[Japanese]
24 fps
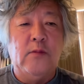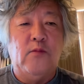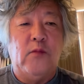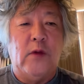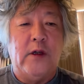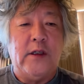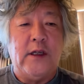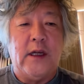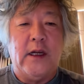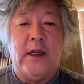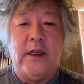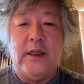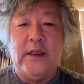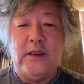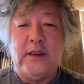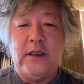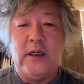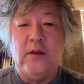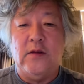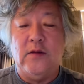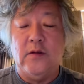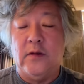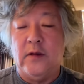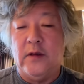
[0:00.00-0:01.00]
まあ、やられ
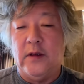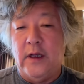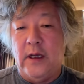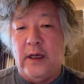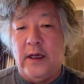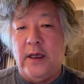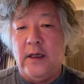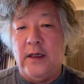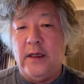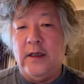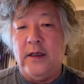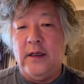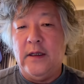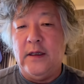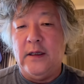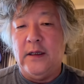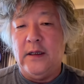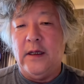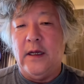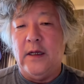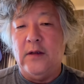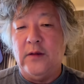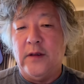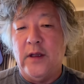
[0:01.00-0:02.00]
ちゃうんで
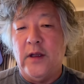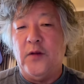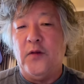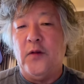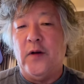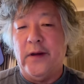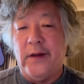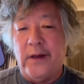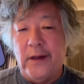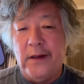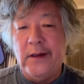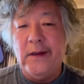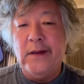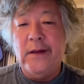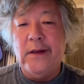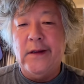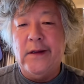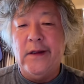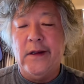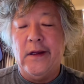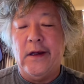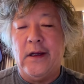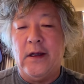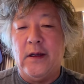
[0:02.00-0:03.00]
ある程度はね
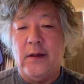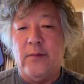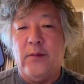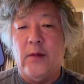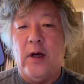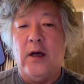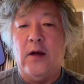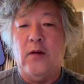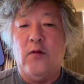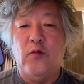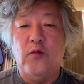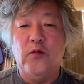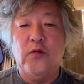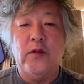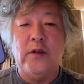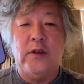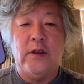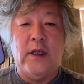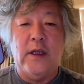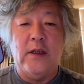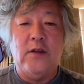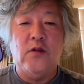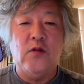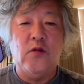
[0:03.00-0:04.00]
だからまあ本当
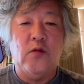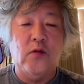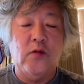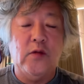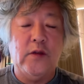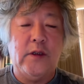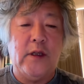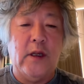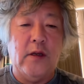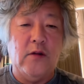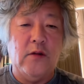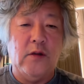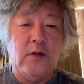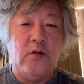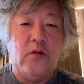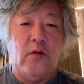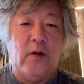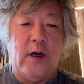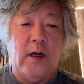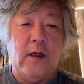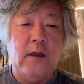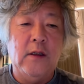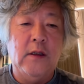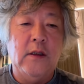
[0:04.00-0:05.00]
に炎上してる
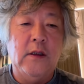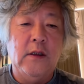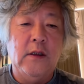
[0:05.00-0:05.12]
人は